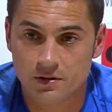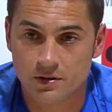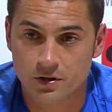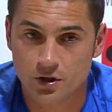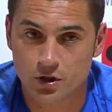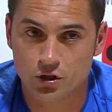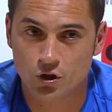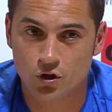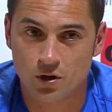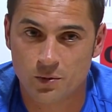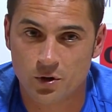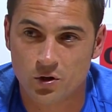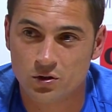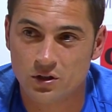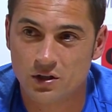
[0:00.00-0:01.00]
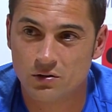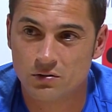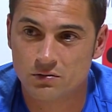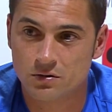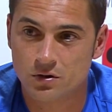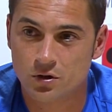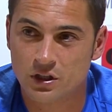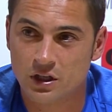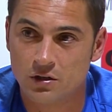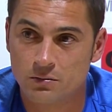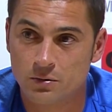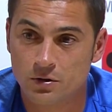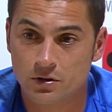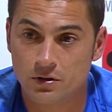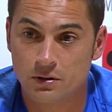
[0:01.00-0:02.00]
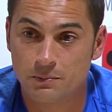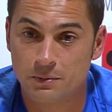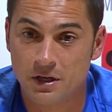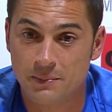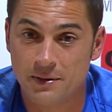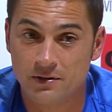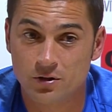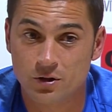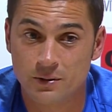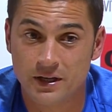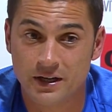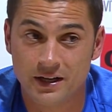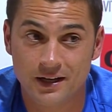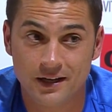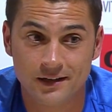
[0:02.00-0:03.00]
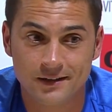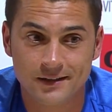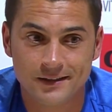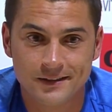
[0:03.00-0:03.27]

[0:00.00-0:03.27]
y yo creo que todos lo hemos notado. Lo notábamos en el primer partido de Villarreal,